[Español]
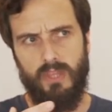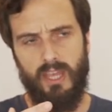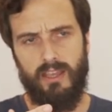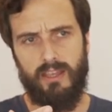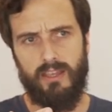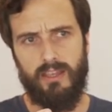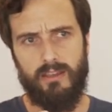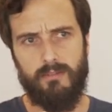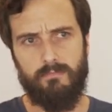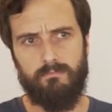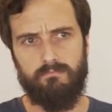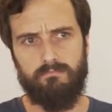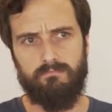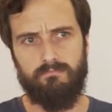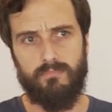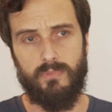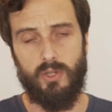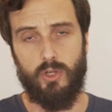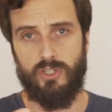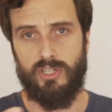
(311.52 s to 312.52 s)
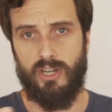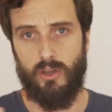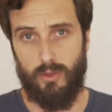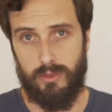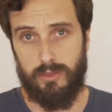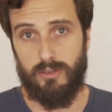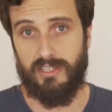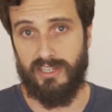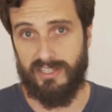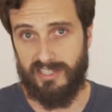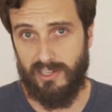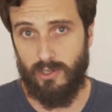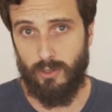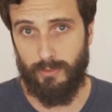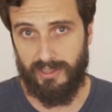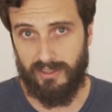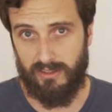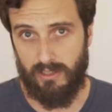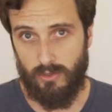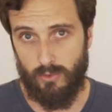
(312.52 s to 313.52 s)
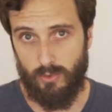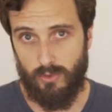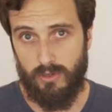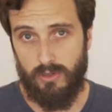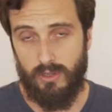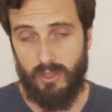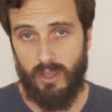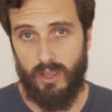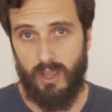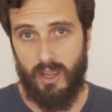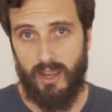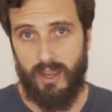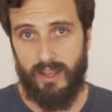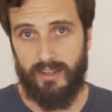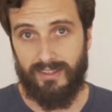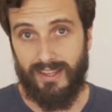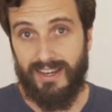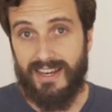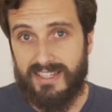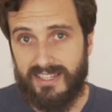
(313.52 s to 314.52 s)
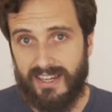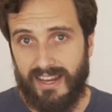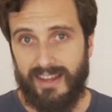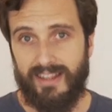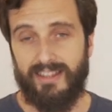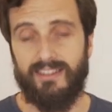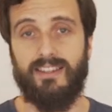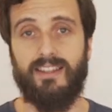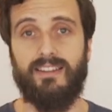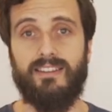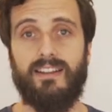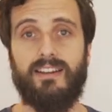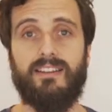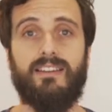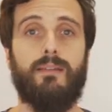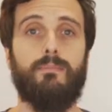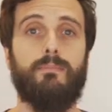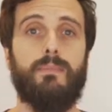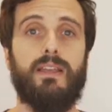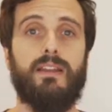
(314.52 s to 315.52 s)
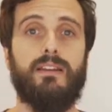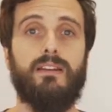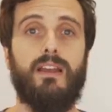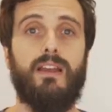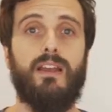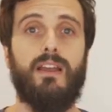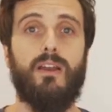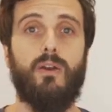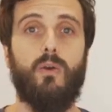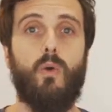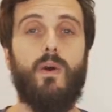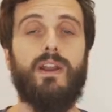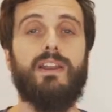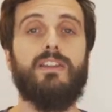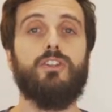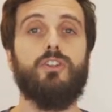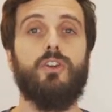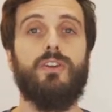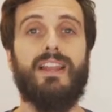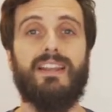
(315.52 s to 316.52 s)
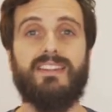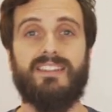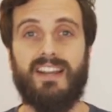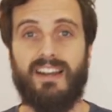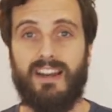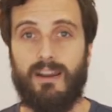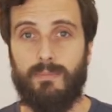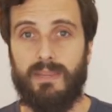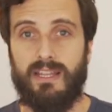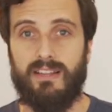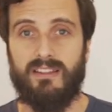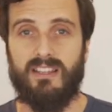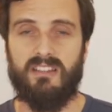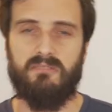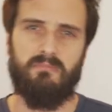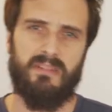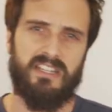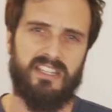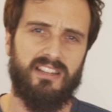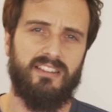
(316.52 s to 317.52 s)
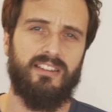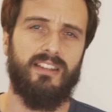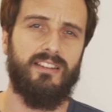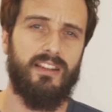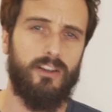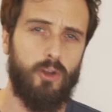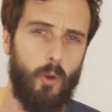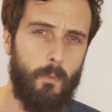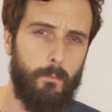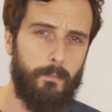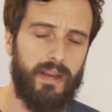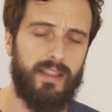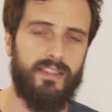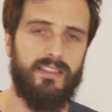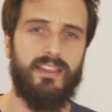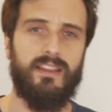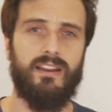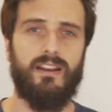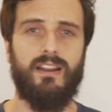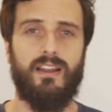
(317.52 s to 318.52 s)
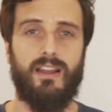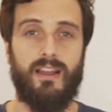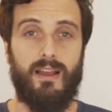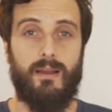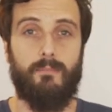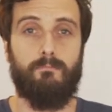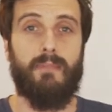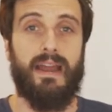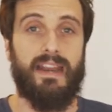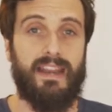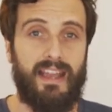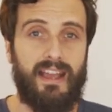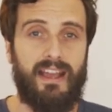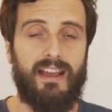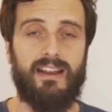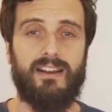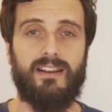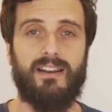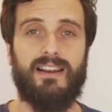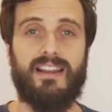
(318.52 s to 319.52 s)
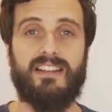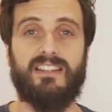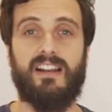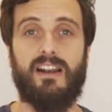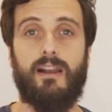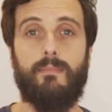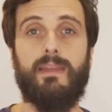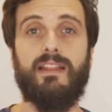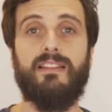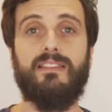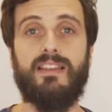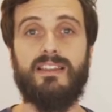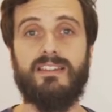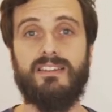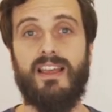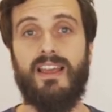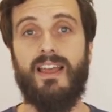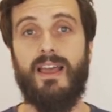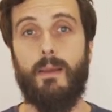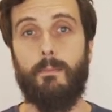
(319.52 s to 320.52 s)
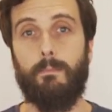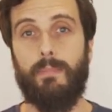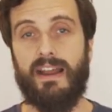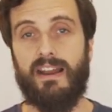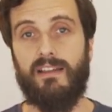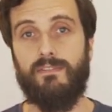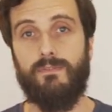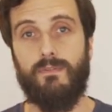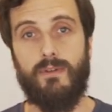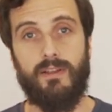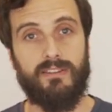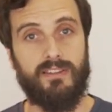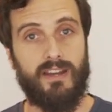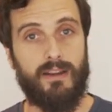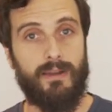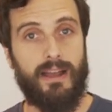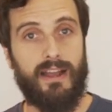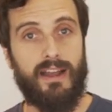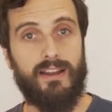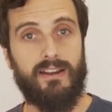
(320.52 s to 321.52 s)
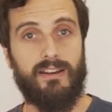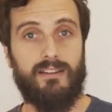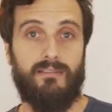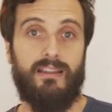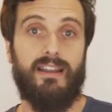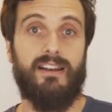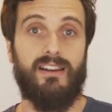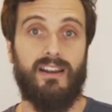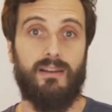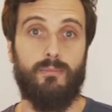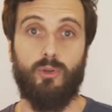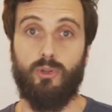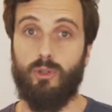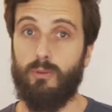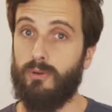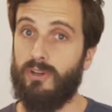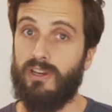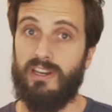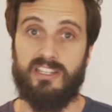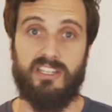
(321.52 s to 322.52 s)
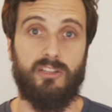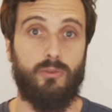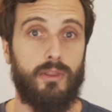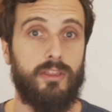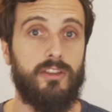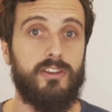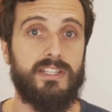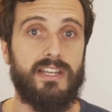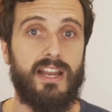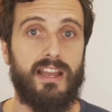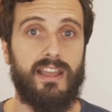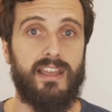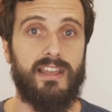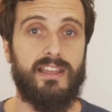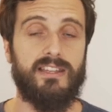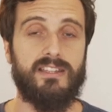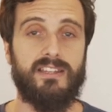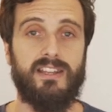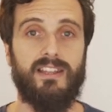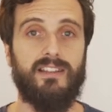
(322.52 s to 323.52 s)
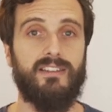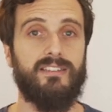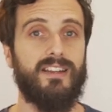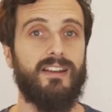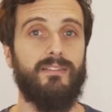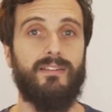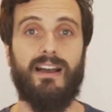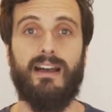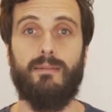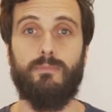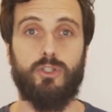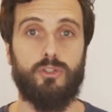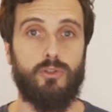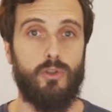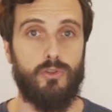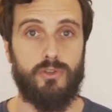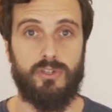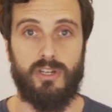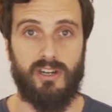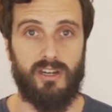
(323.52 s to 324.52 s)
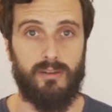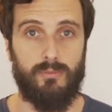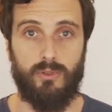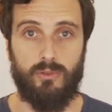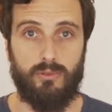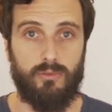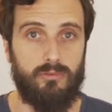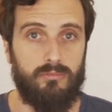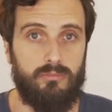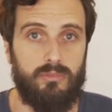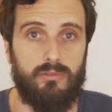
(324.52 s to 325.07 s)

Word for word: em, los negocios del siglo XXI, tienes que entender también cuáles son las herramientas, más que entender, comprender, manejar las herramientas para trabajar en remoto, porque la situación es la que es y trabajamos todos en remoto.